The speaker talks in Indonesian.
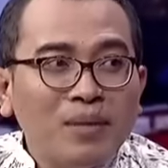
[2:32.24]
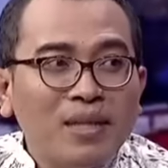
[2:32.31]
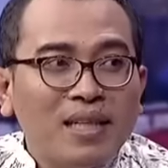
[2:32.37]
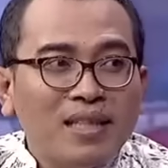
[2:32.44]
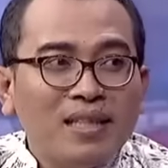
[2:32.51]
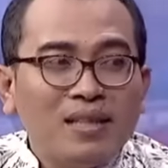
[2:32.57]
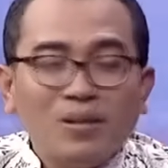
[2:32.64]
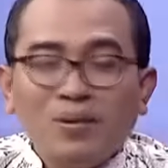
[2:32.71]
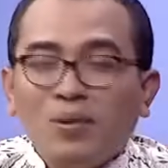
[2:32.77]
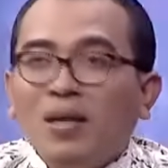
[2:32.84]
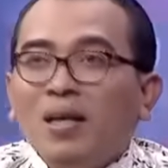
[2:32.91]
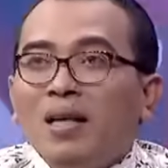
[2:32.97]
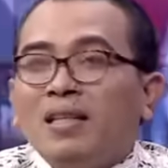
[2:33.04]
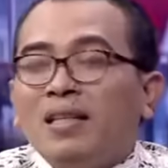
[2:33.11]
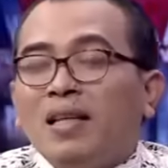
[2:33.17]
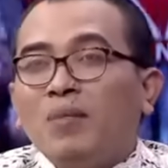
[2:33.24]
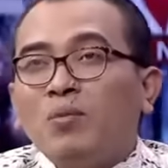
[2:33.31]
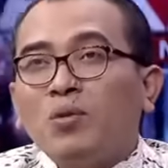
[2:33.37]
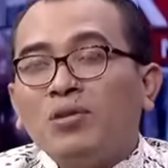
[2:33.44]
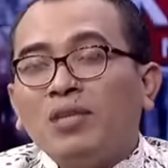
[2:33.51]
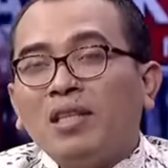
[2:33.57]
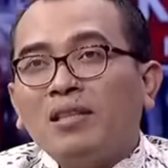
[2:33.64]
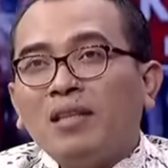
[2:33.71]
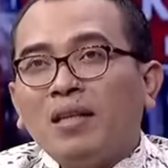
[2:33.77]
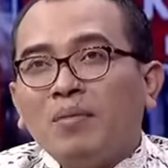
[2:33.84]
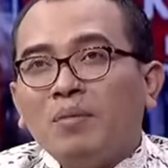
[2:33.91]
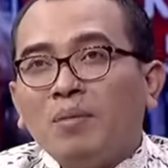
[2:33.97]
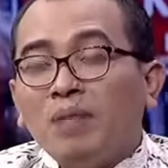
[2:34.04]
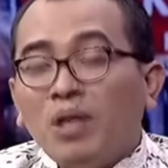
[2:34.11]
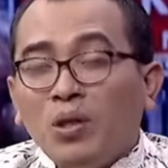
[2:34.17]
kan gitu dalam proses eh,
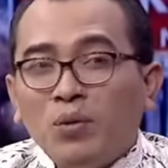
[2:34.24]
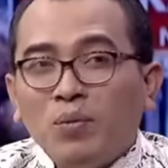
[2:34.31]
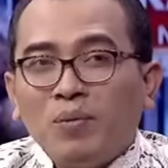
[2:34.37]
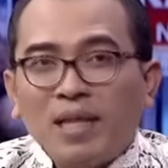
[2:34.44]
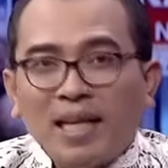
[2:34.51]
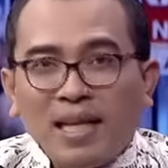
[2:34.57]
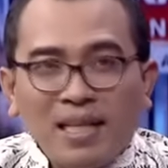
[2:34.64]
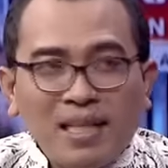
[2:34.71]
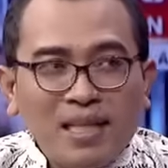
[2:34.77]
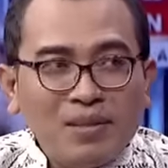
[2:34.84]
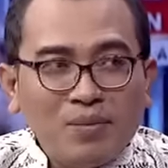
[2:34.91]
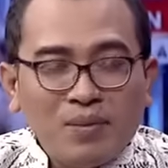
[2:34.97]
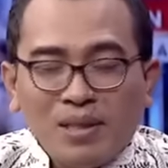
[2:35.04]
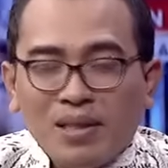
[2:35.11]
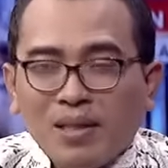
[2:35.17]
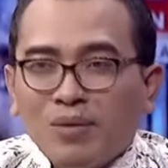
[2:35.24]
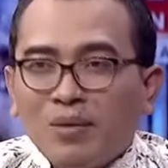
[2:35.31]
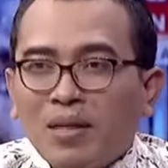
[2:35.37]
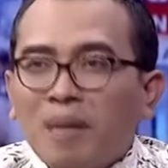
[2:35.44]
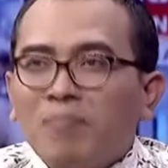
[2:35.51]
pemilu, pilkada seperti itu. Nah,